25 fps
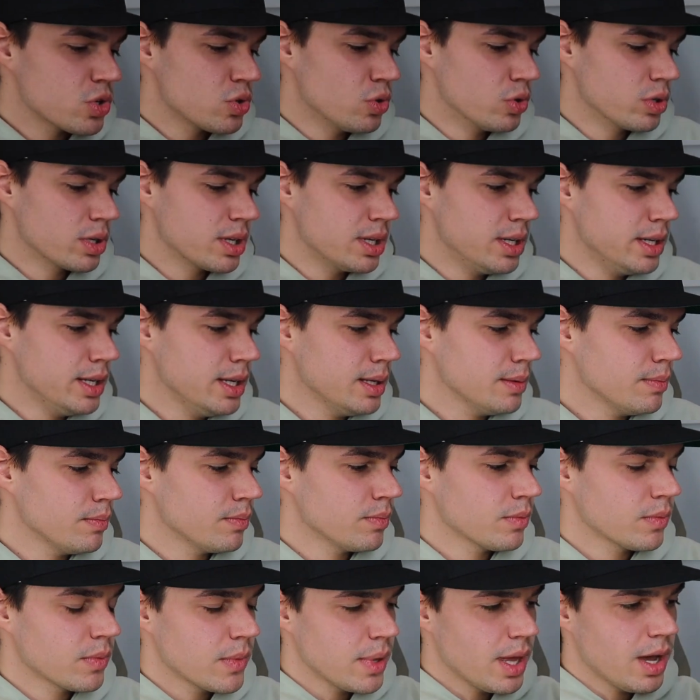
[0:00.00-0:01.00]
schön clean,
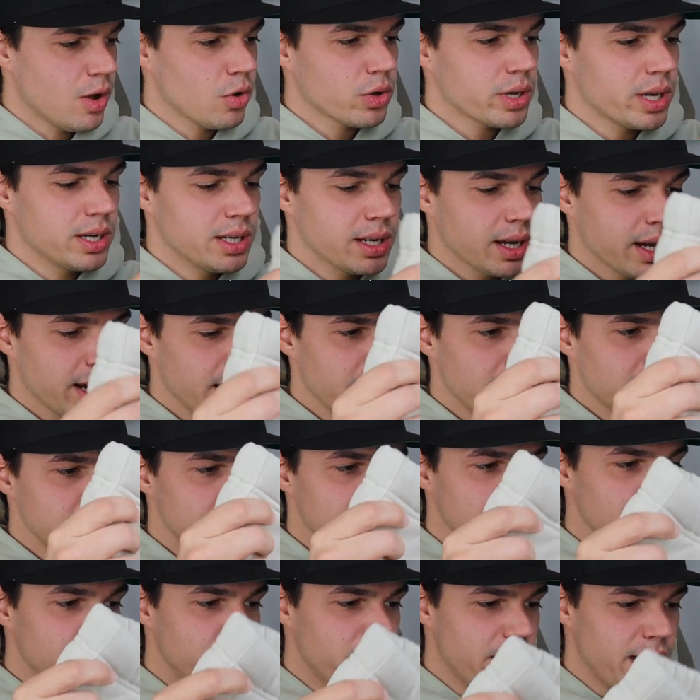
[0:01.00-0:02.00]
auch generell
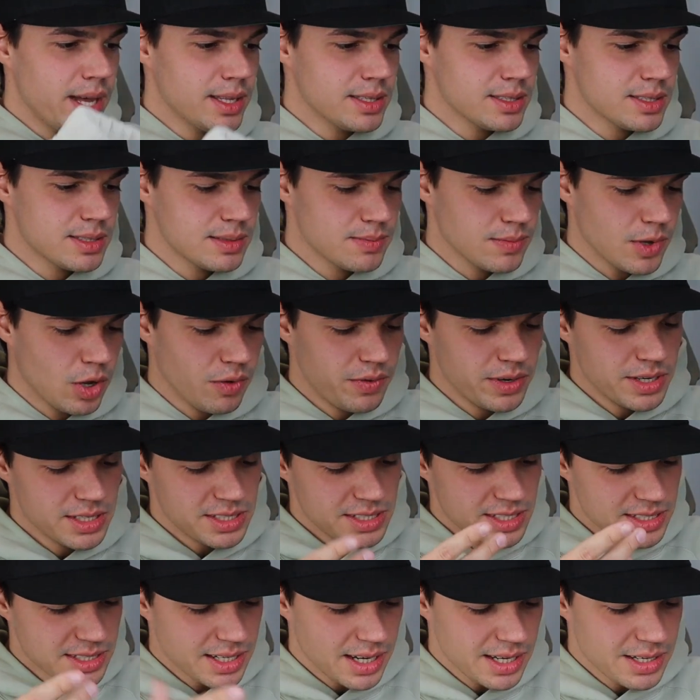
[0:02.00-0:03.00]
die Pants, auch wenn ich
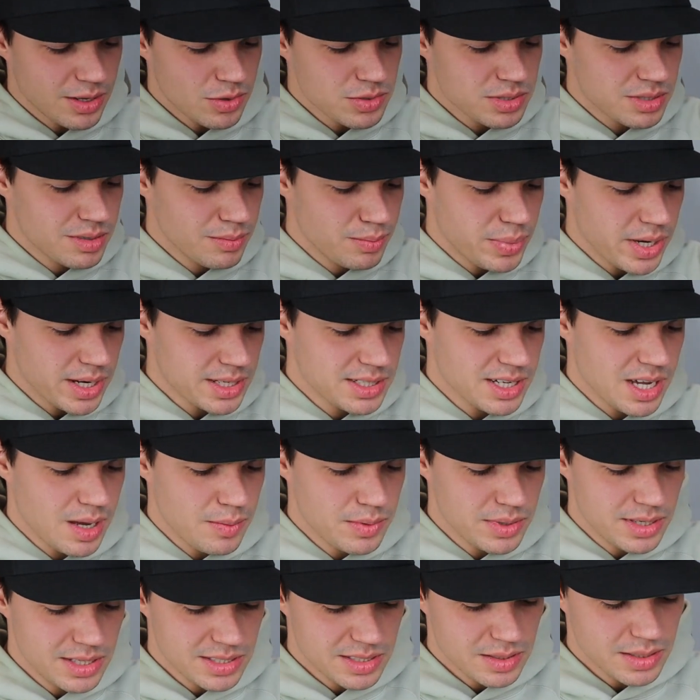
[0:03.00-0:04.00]
sie jetzt gerade ausgepackt
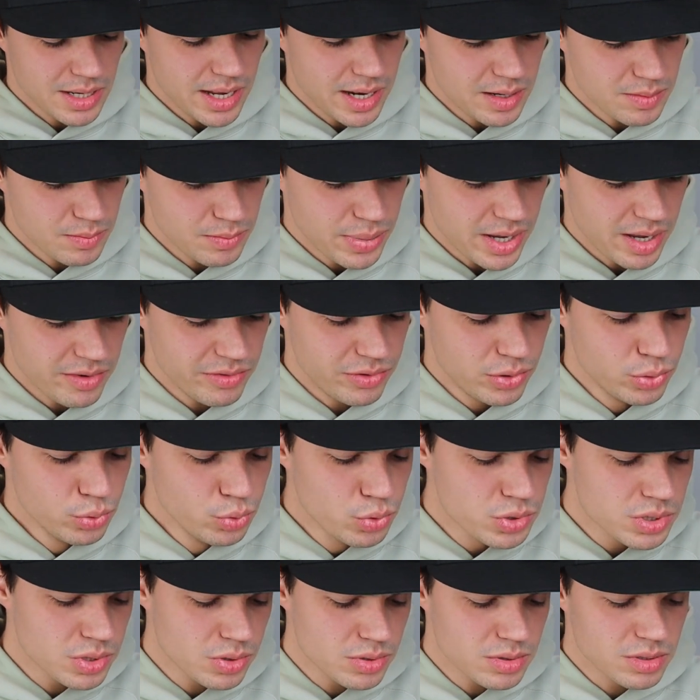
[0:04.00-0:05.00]
habe, hier sind halt ein paar
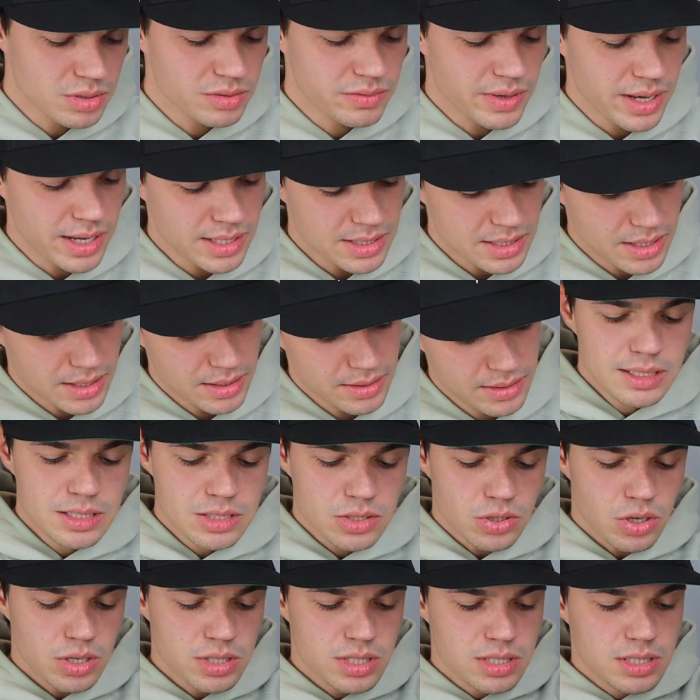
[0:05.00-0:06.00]
Flusen und so weiter,
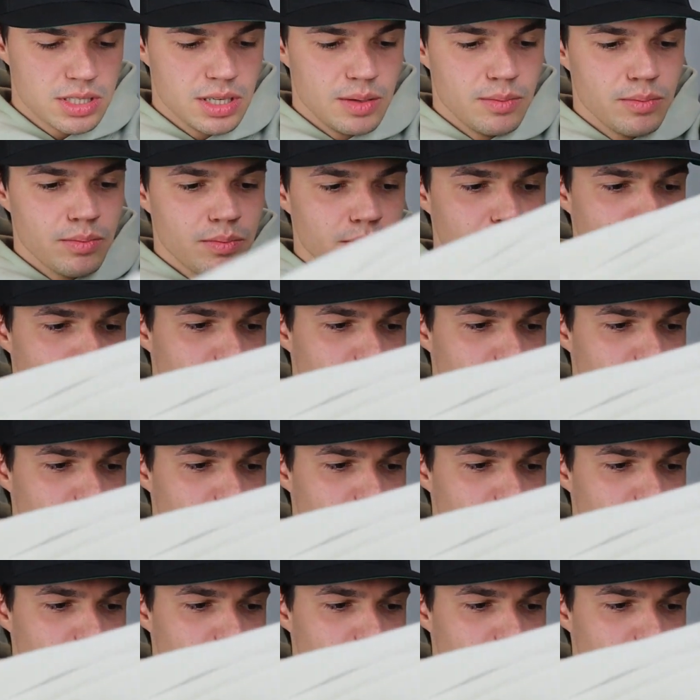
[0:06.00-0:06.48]
ist trotzdem